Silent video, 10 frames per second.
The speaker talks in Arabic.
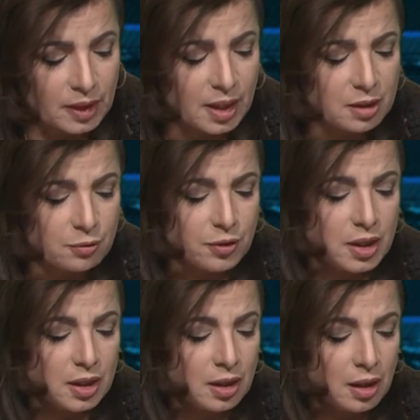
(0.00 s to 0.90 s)
كان
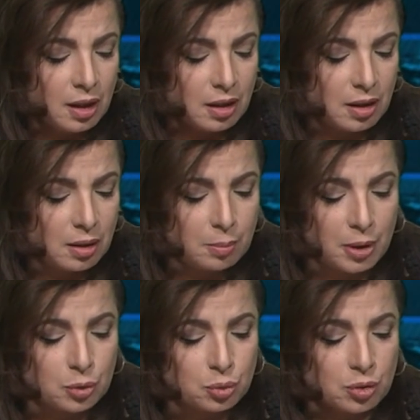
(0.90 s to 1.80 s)
في آه،
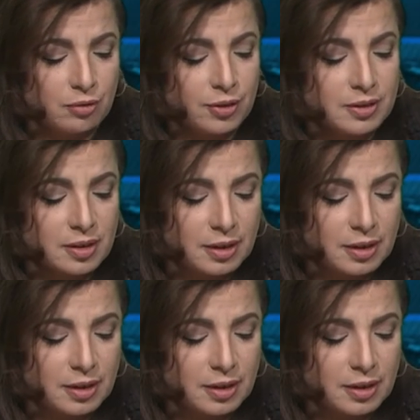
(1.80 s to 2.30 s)
برضو الفترة